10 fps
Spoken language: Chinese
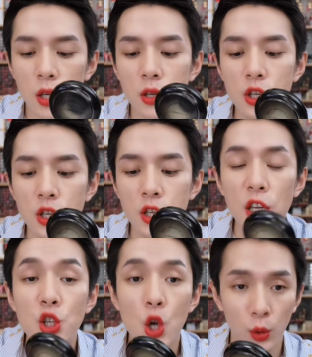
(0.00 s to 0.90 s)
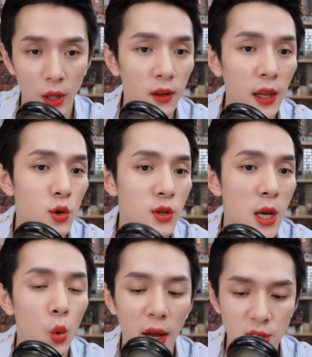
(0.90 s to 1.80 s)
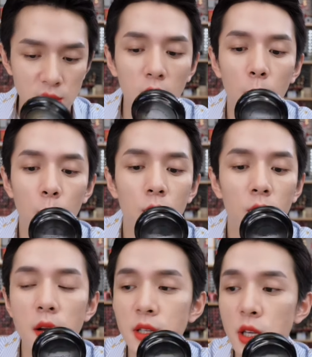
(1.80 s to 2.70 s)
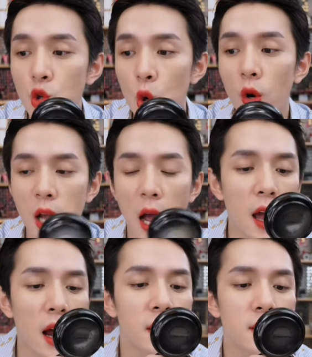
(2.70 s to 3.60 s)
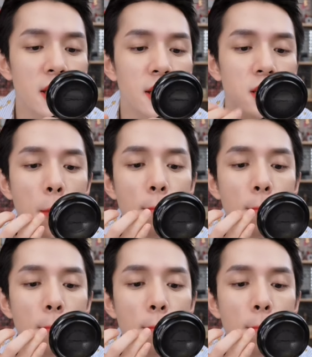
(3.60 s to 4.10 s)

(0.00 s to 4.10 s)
其实是一九年，它就在国外上了。是的。但是进中国是二零二零年才进。是